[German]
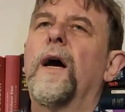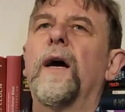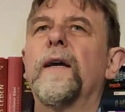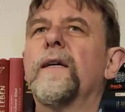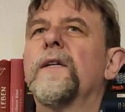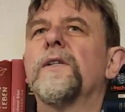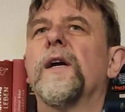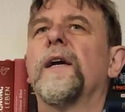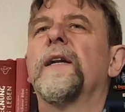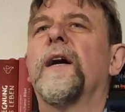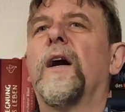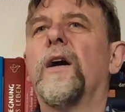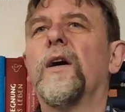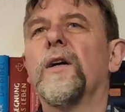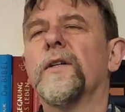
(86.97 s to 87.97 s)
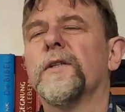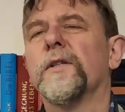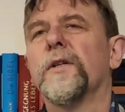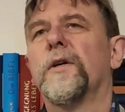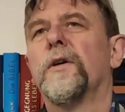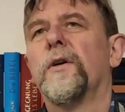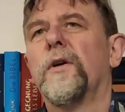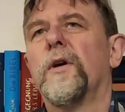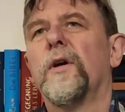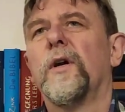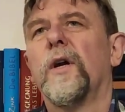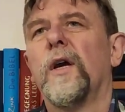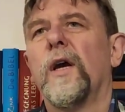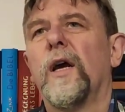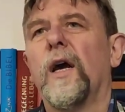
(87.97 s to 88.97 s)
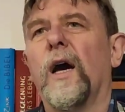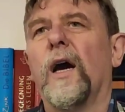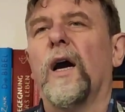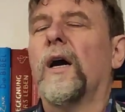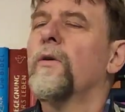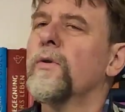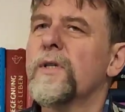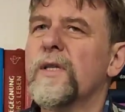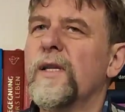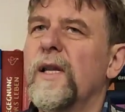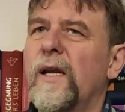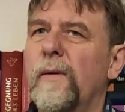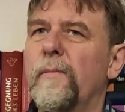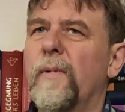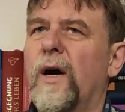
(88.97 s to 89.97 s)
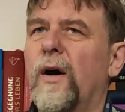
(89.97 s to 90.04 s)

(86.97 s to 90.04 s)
Eigentlich eine Art herausnehmen